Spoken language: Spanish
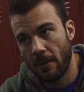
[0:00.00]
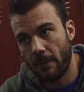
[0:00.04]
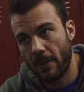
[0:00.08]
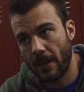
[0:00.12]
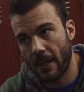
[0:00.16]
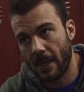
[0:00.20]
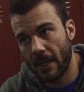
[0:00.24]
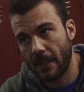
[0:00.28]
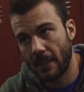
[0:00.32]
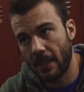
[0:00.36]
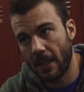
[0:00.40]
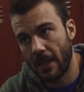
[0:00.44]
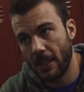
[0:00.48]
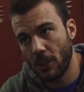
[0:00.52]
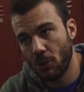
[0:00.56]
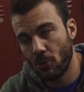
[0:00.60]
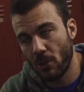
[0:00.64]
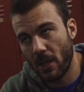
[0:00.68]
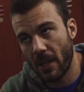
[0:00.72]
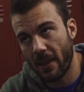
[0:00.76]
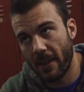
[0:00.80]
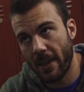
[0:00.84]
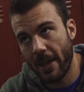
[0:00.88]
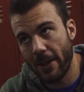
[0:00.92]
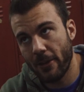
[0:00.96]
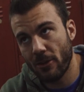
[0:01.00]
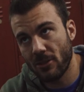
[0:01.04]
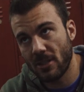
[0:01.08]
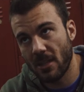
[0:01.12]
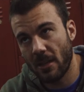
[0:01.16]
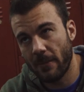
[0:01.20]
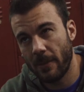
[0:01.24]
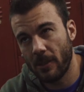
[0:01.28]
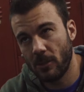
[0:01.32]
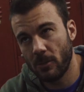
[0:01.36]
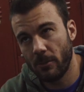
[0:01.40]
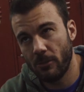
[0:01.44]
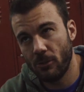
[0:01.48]
Para que tengáis una idea, yo
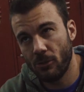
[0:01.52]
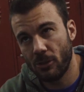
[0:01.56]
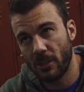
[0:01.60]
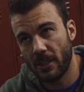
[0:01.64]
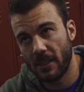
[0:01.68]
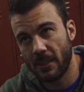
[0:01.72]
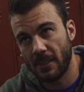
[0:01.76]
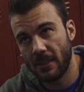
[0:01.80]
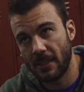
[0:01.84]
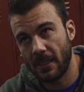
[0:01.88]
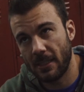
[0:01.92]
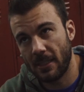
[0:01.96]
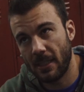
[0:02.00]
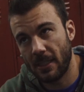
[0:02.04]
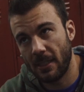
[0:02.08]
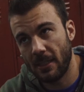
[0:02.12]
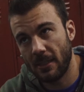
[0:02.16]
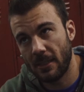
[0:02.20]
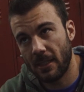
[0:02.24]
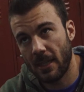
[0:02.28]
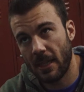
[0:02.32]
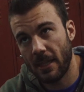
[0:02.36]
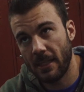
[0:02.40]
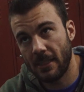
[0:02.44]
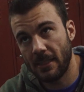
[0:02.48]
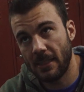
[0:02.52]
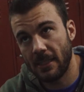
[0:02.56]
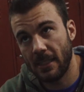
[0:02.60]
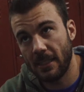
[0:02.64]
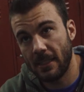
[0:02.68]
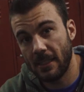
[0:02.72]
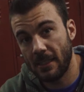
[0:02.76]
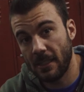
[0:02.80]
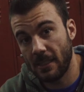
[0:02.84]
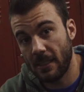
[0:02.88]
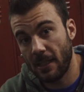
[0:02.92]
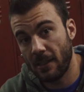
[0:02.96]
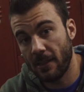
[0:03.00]
estaba más o menos en
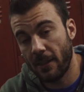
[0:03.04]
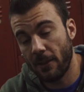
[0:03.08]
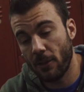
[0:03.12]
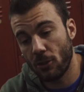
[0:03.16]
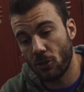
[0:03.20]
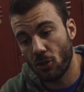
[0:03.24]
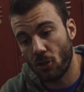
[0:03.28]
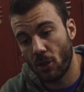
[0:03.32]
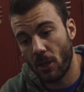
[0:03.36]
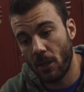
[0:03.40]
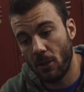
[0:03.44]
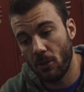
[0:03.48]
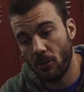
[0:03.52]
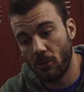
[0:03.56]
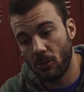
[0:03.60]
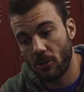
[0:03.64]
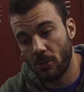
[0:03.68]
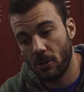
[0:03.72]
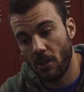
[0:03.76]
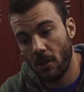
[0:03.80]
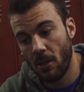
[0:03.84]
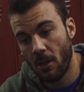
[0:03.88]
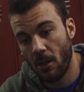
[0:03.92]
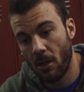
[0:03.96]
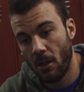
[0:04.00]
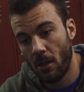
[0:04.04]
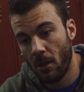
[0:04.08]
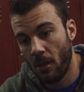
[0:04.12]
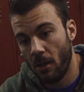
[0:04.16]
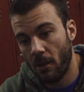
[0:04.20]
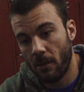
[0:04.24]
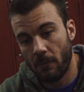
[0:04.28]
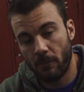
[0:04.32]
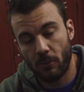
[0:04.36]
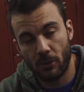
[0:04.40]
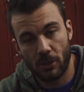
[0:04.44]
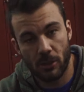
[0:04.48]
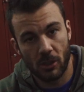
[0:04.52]
77-78 kilos
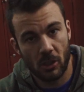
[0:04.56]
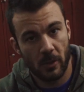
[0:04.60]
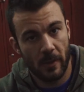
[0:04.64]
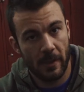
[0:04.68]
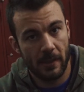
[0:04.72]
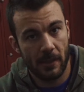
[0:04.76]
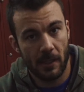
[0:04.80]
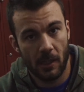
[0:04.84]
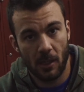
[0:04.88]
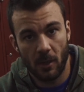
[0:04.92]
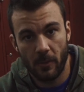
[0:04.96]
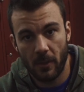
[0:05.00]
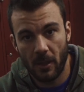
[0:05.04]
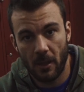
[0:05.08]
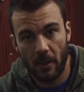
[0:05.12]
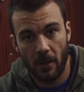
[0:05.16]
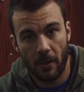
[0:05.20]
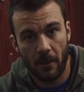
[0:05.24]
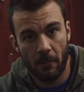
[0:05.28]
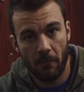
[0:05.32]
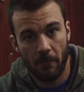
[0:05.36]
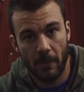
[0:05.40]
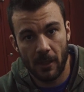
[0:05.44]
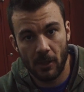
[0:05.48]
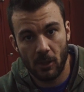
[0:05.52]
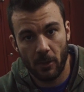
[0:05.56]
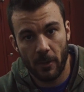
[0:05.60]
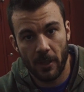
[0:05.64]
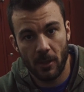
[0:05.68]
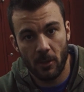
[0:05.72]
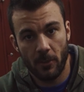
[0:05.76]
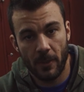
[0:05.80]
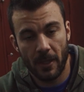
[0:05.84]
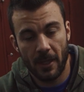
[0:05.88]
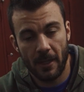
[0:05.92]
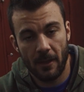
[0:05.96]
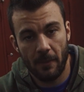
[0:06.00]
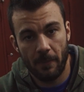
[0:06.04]
pues eso, manteniéndome,
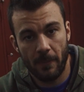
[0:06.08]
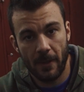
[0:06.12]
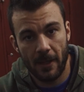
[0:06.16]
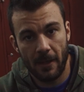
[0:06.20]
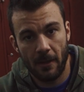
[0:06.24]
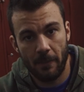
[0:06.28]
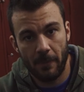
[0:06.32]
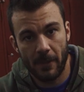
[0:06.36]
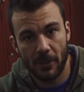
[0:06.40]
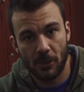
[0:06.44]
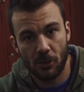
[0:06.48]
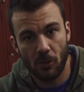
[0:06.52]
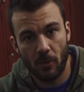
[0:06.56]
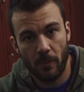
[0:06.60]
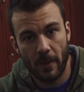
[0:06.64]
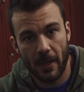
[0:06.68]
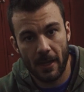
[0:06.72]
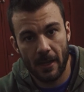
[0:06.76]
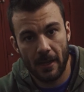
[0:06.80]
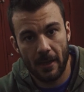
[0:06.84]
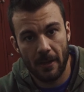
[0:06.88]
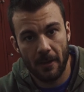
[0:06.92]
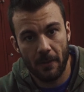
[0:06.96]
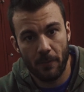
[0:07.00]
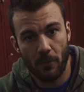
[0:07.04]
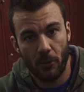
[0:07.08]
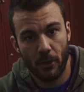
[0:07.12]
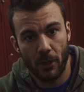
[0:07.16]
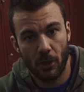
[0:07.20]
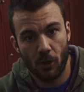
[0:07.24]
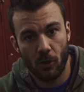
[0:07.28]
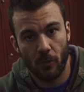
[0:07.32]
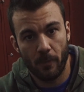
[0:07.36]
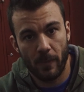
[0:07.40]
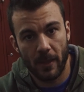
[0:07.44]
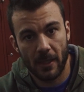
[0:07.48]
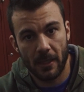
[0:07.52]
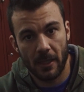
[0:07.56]
en, el, peso para poder
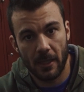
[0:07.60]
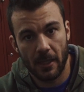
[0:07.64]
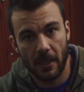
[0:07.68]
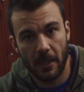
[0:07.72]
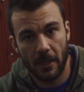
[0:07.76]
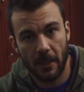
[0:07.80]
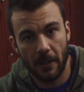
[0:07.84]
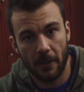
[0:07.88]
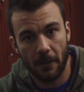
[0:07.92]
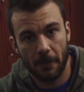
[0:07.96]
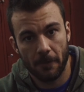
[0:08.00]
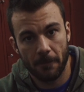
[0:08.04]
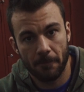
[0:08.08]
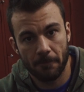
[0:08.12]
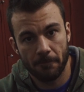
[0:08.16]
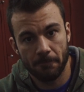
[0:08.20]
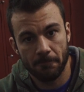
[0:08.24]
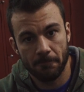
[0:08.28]
competir